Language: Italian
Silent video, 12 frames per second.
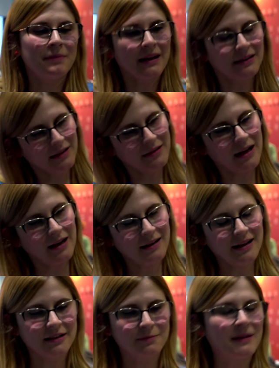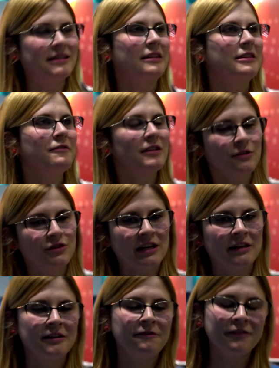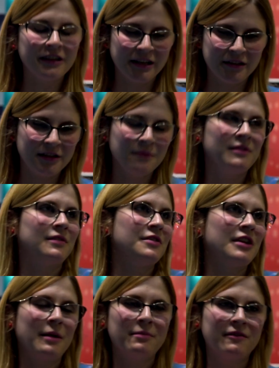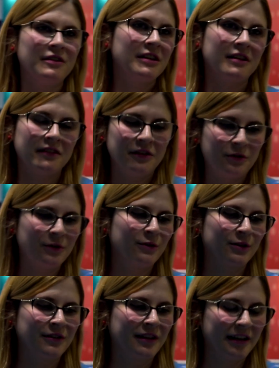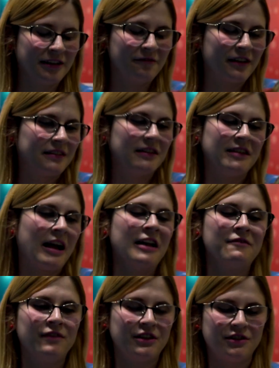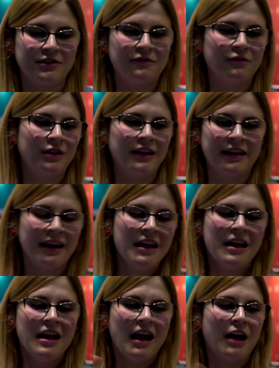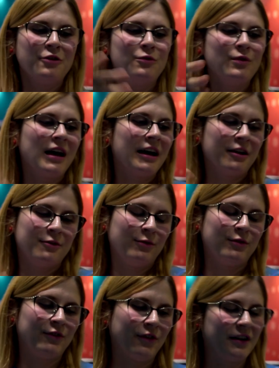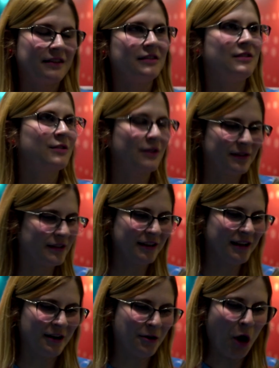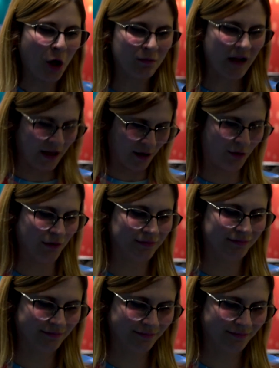parte da aspettative sociali differenti e bisognerebbe venirsi incontro nelle diversità invece di voler annullare tutto ciò che si discosta dalla norma. Ecco.